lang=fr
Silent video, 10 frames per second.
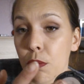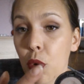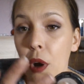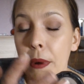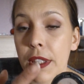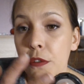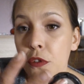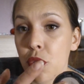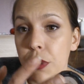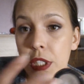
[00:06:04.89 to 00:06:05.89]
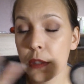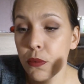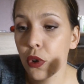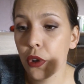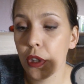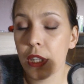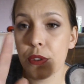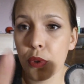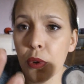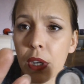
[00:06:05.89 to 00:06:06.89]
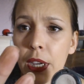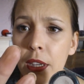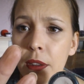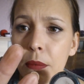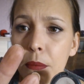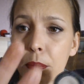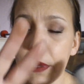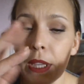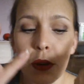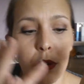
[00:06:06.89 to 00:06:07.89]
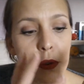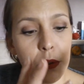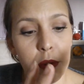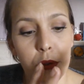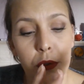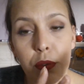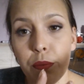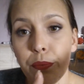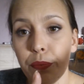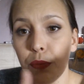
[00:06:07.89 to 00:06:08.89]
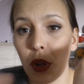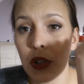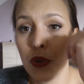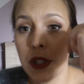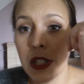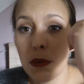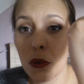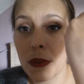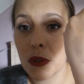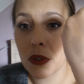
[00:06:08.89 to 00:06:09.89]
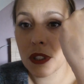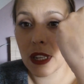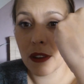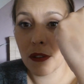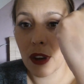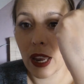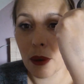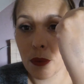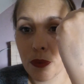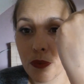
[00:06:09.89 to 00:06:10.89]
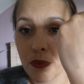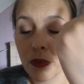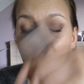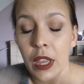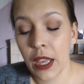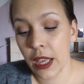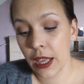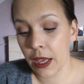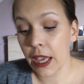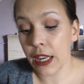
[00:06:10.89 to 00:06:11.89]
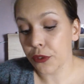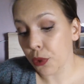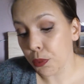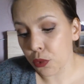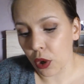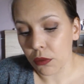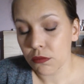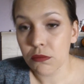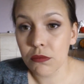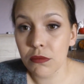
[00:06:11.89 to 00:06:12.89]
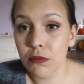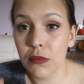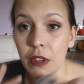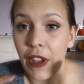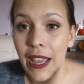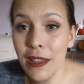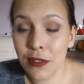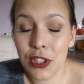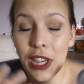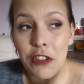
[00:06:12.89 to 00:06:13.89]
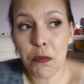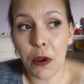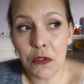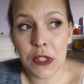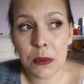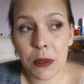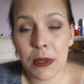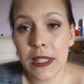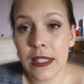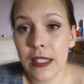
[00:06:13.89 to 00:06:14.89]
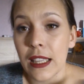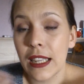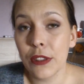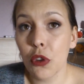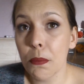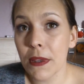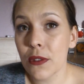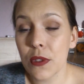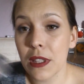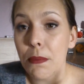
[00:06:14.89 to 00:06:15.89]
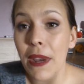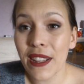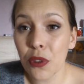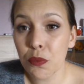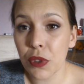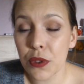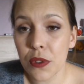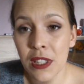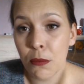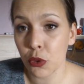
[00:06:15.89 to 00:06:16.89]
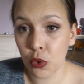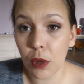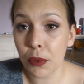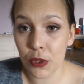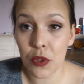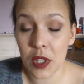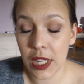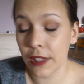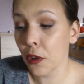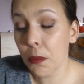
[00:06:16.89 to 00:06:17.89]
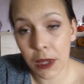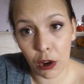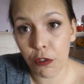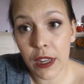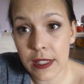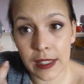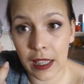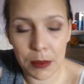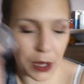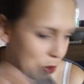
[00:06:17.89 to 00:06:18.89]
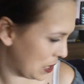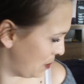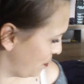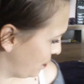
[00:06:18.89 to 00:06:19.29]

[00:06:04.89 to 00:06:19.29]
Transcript: Bon, après, des fois, je l'utilise pour euh, les yeux, hein, mais euh, moi j'utilise pour mes sourcils. Voilà. Elle est top quoi. Enfin, euh, j'arrive pas à vous exprimer ce qu'elle est top parce que ce n'est pas un truc pour les sourcils, mais en tout cas pour les sourcils elle est top. Et en fard c'est très bien aussi.